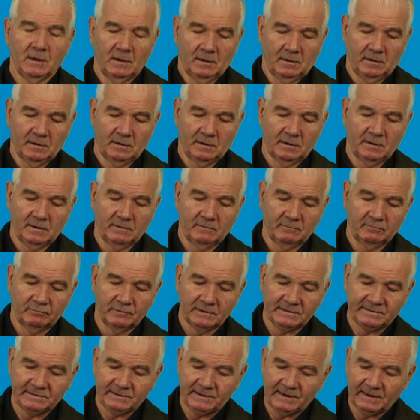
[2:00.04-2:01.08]
э,
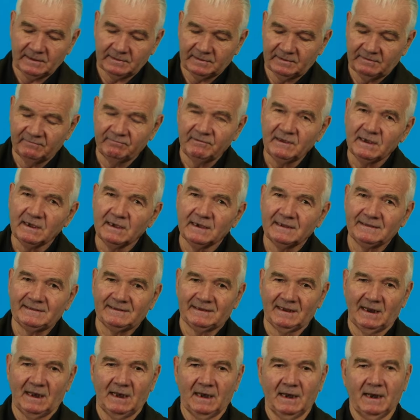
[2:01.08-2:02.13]
вот те
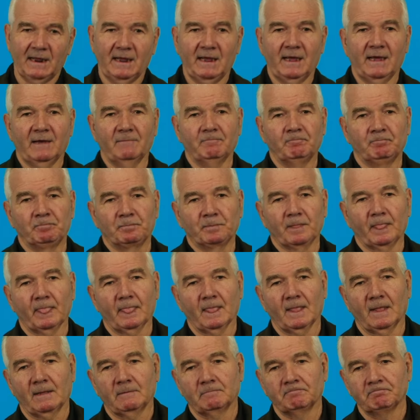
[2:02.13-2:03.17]
двигательные
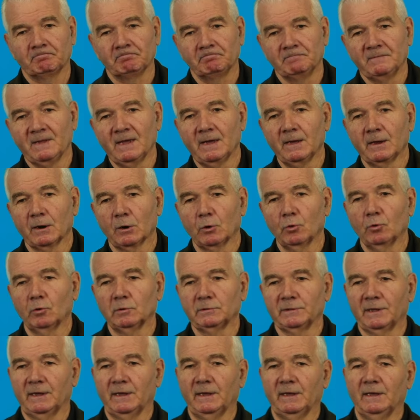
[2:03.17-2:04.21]

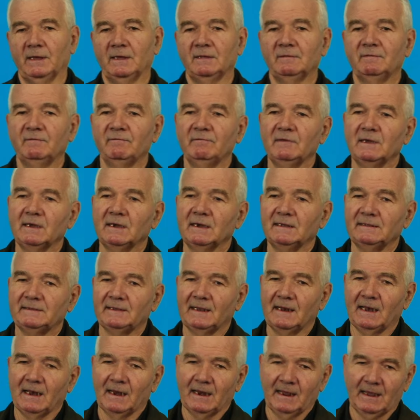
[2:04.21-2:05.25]
нейроны и
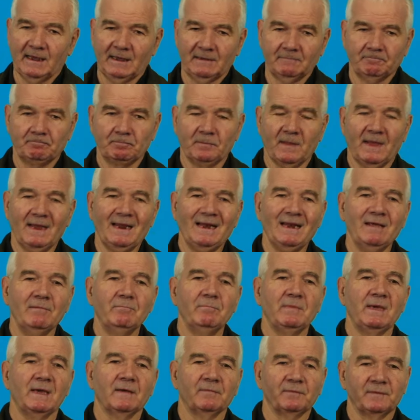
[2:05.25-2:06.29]
двигательные
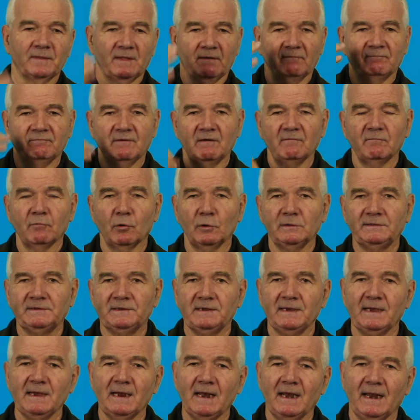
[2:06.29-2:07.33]
элементы в его
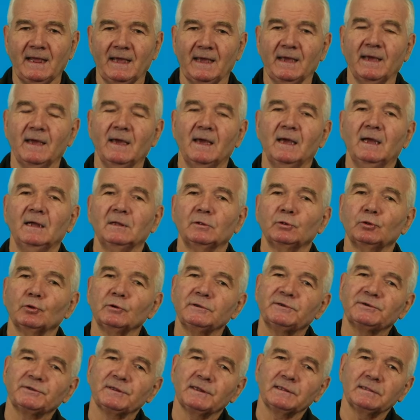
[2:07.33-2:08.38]
теле
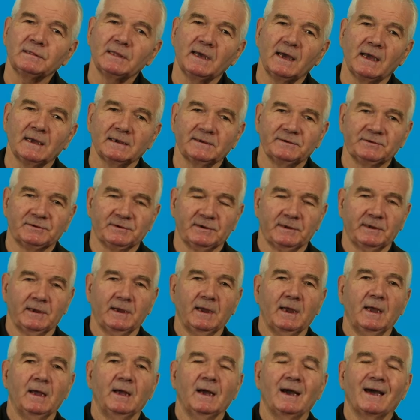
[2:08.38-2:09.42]
точно так же
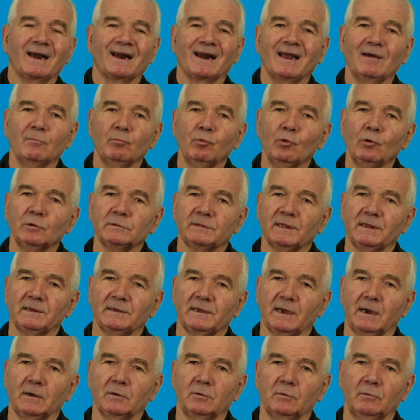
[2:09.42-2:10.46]
работать,
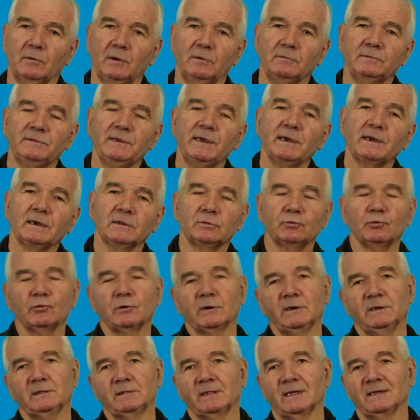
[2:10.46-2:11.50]
как у людей,
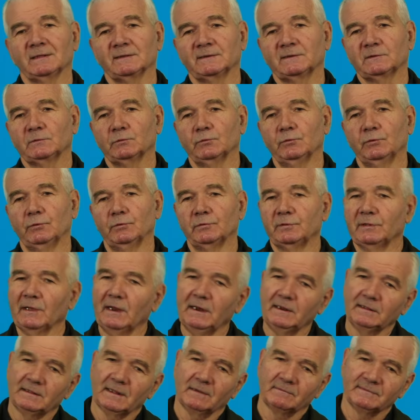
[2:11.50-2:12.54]
которые танцуют
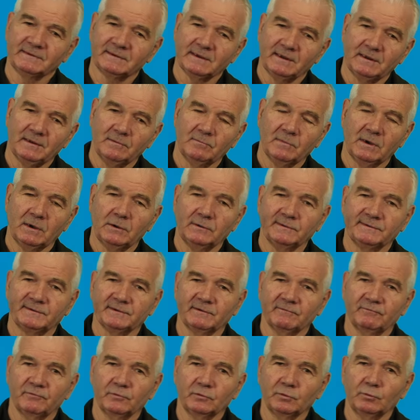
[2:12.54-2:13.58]
или там
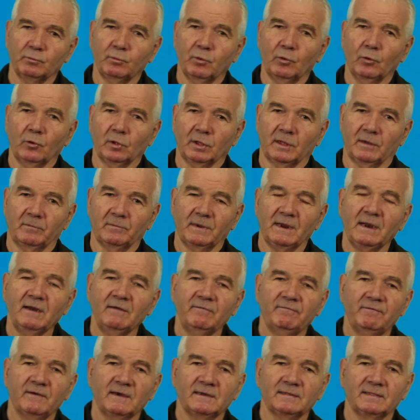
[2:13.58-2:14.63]
занимаются футболом или
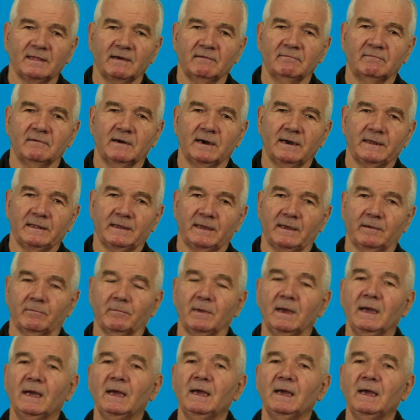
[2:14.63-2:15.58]
фехтованием